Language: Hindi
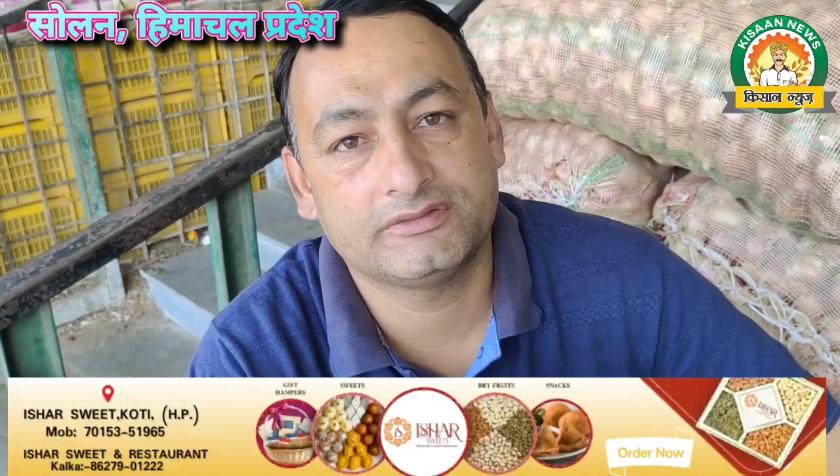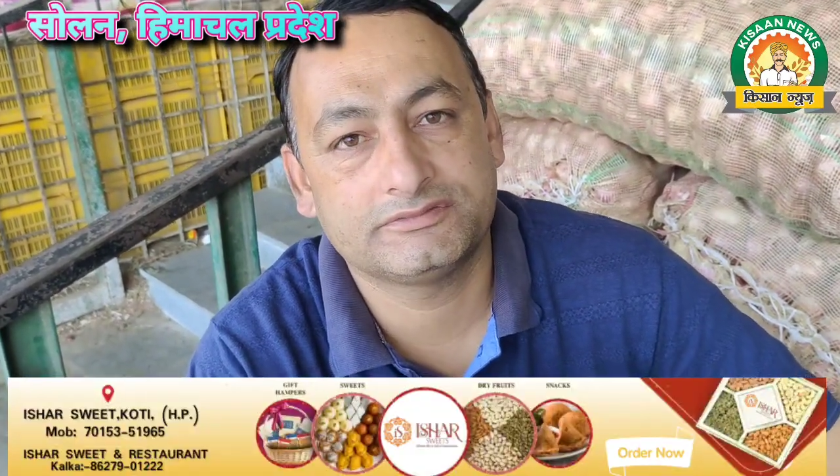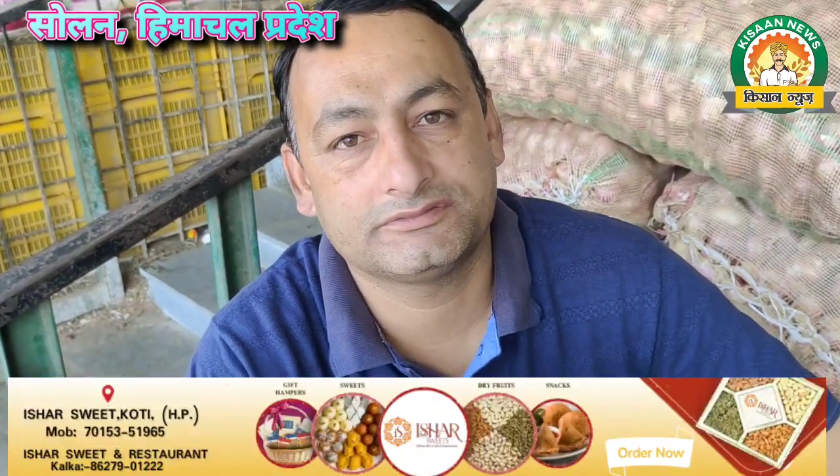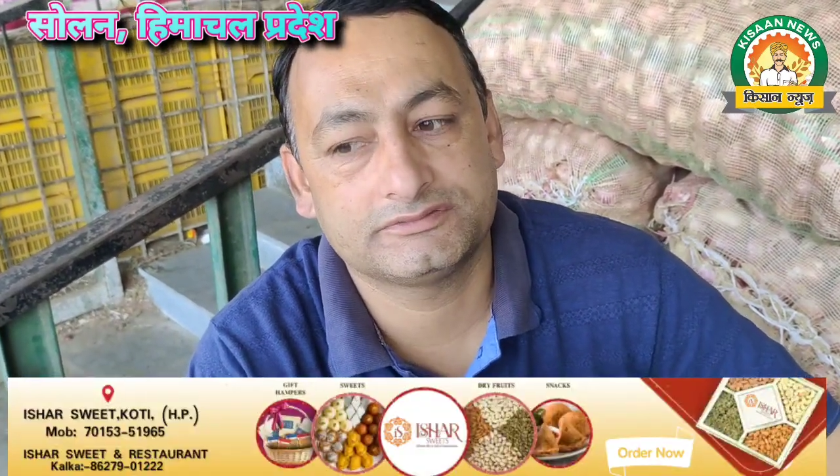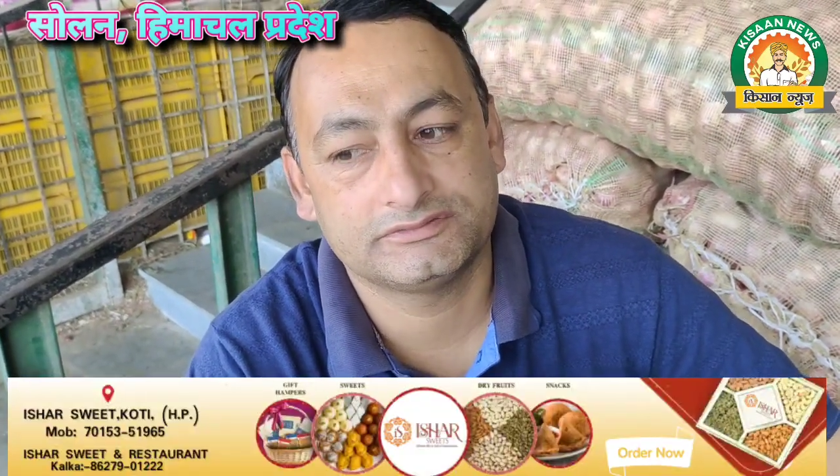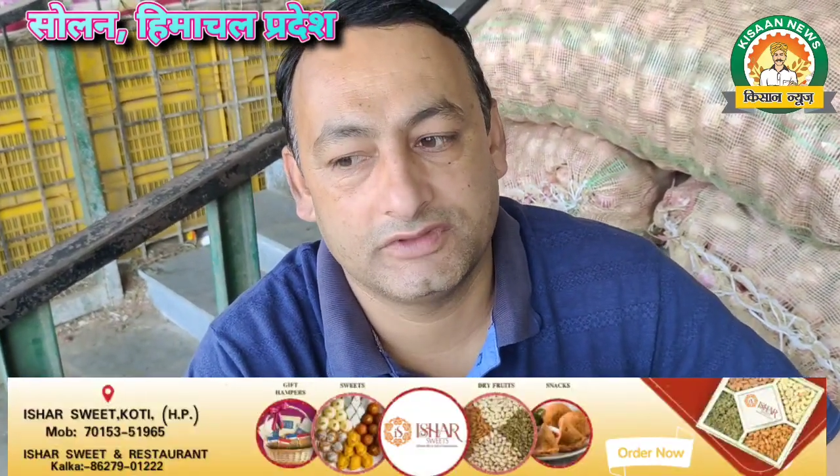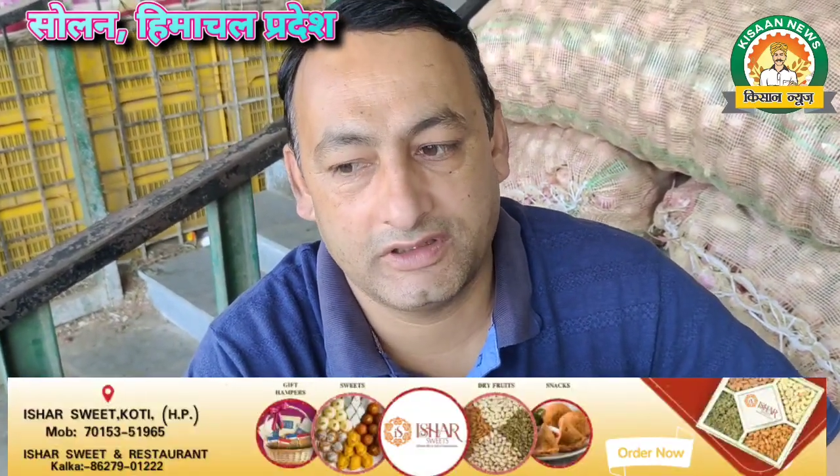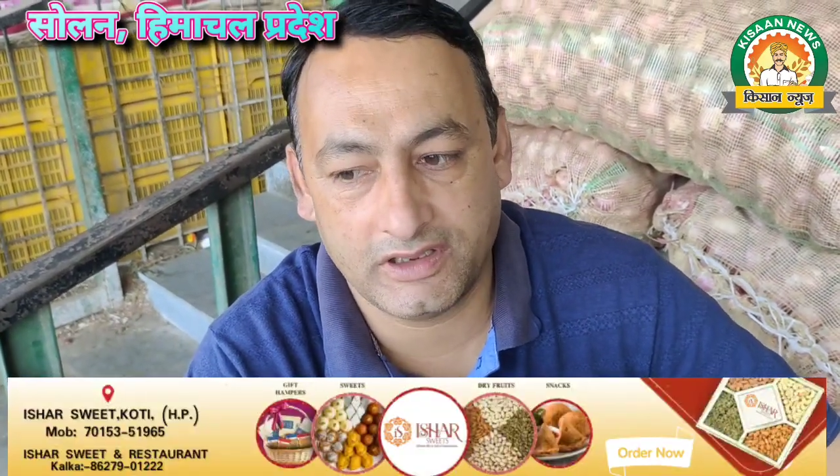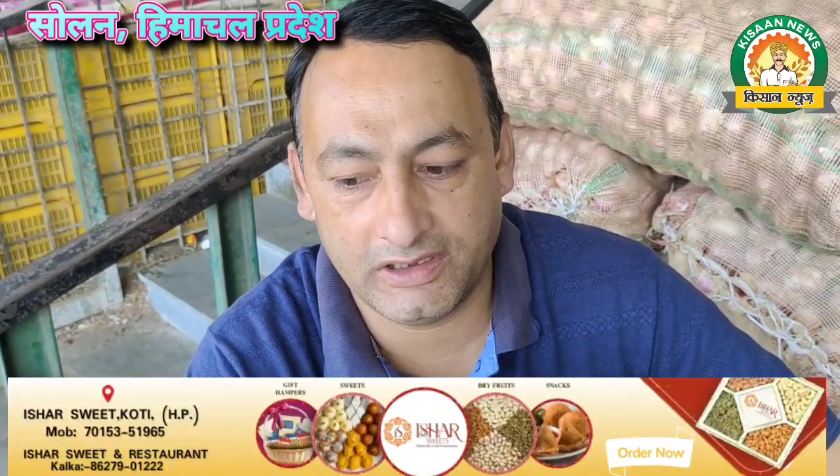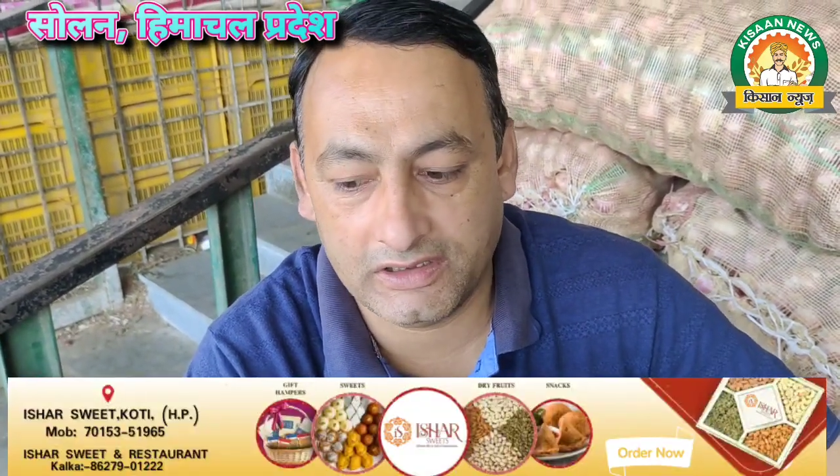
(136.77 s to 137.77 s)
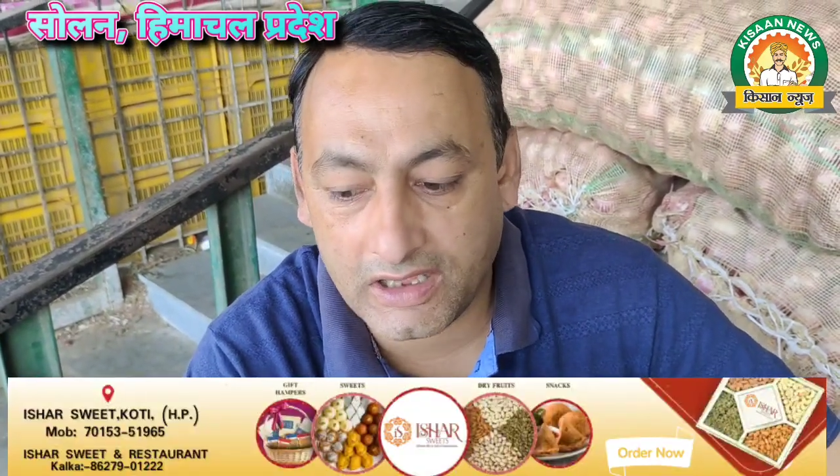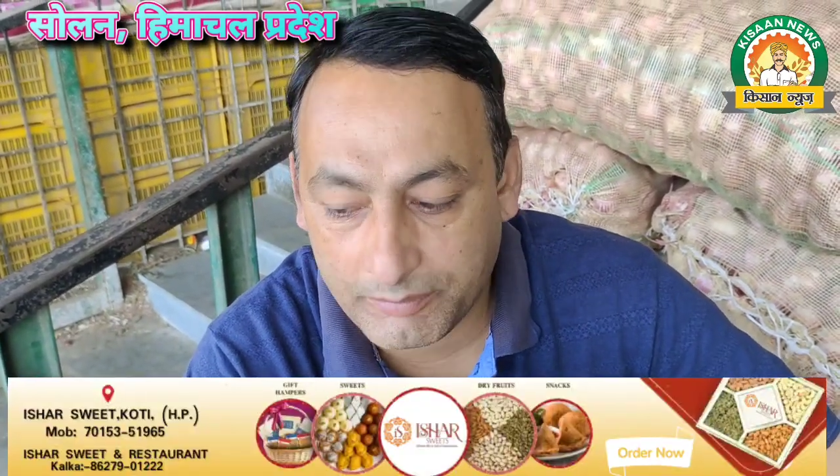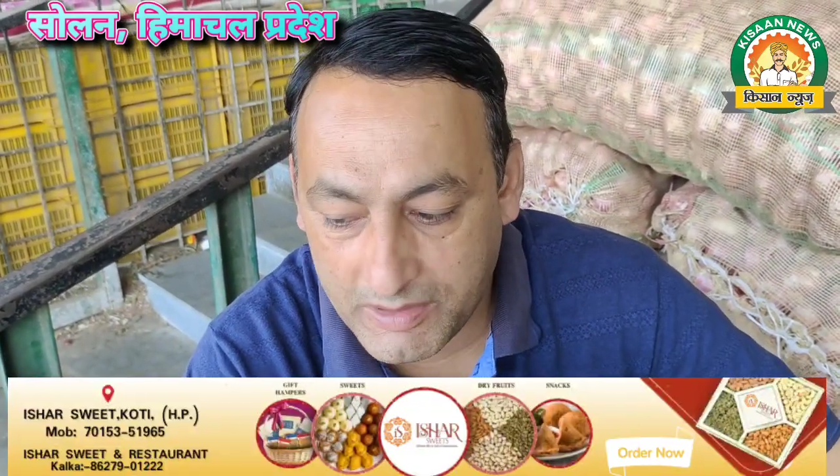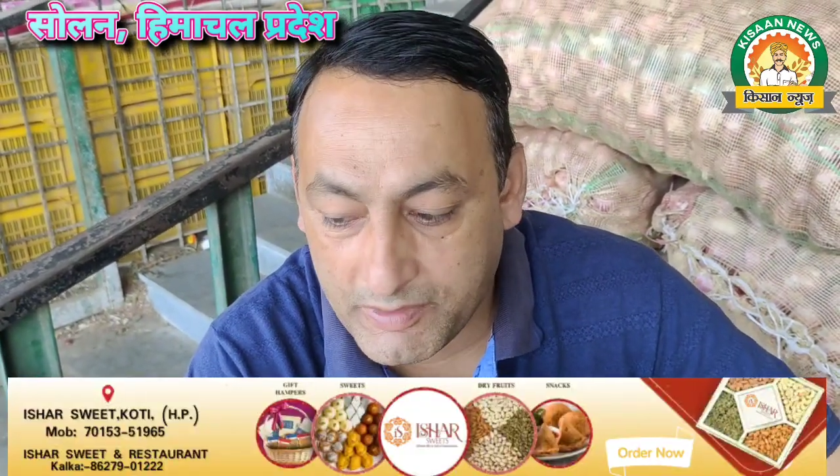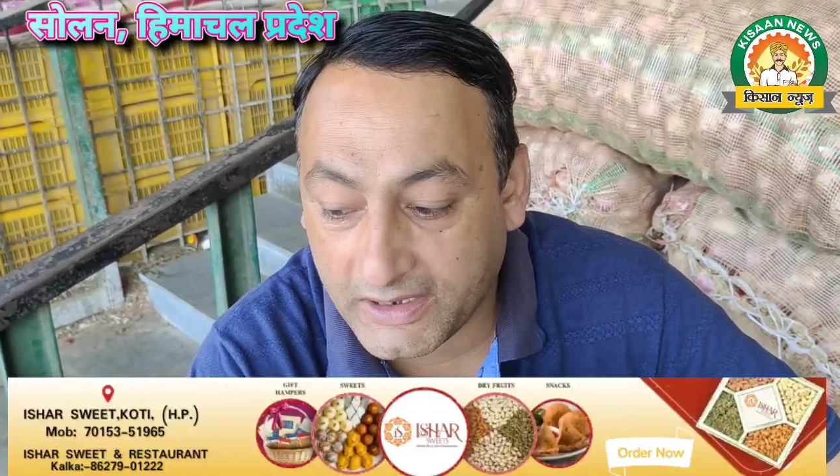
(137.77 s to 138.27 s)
करेला करेला आपका